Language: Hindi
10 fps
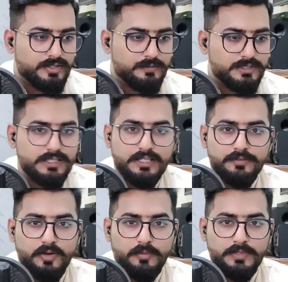शिव जी
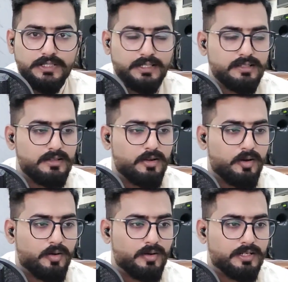के फॉर्म में था
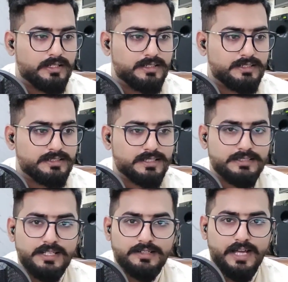और जिस
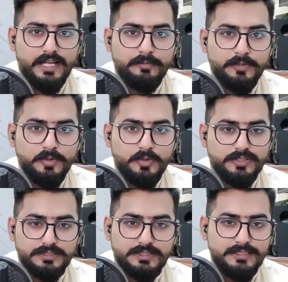तरह से अटायर में वो
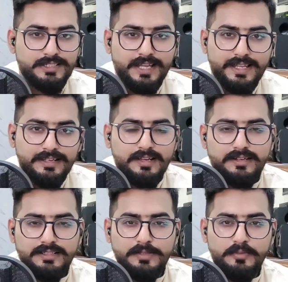और जिस तरह से कैरी
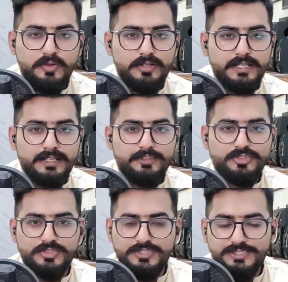कर रहे थे वो एक
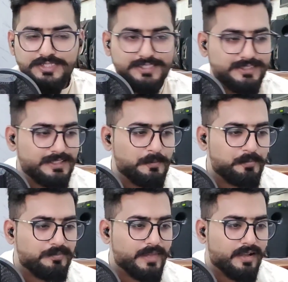इंटरेस्टिंग चीज़ थी
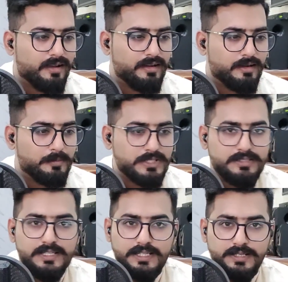
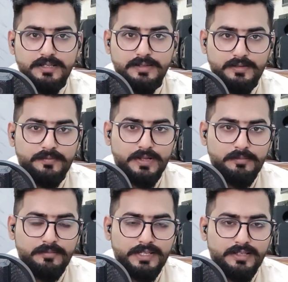पिछली
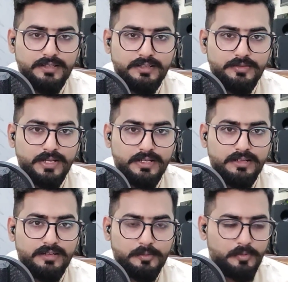फिल्म में जो है
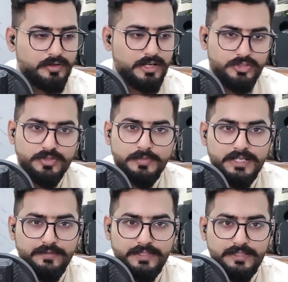ना कृष्ण
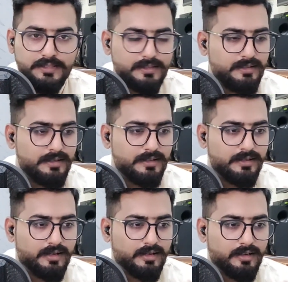बने हुए थे
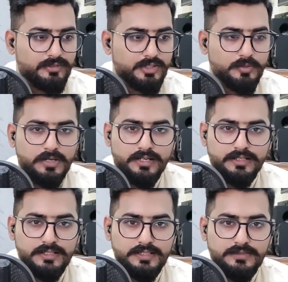अक्षय
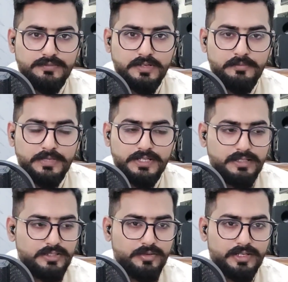कुमार जी इस फिल्म
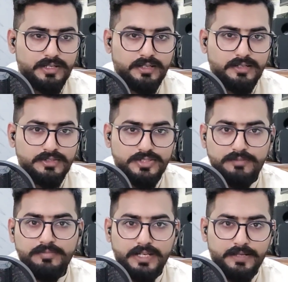में जो है ना
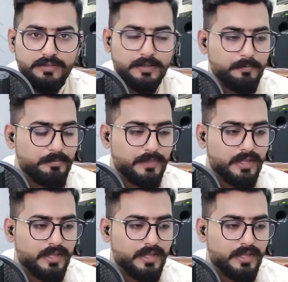शिव बने हुए